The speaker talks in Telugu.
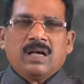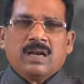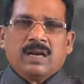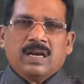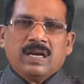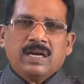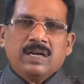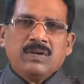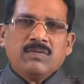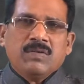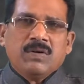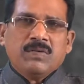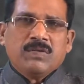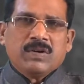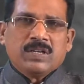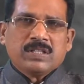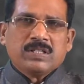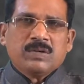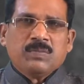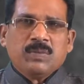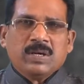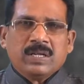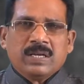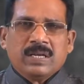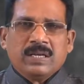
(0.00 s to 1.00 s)
రెండవ
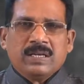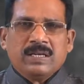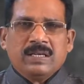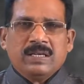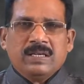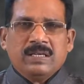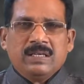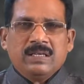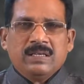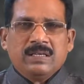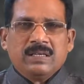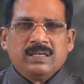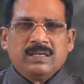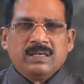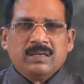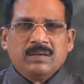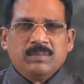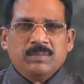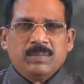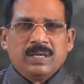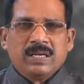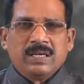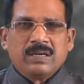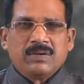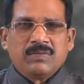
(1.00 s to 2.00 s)
వర్తమానాన్ని
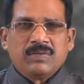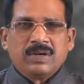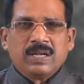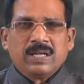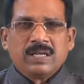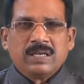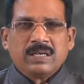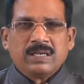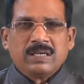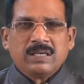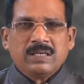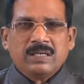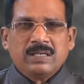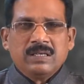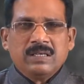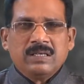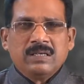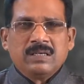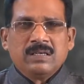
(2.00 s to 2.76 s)
మీకు ఇవ్వడానికి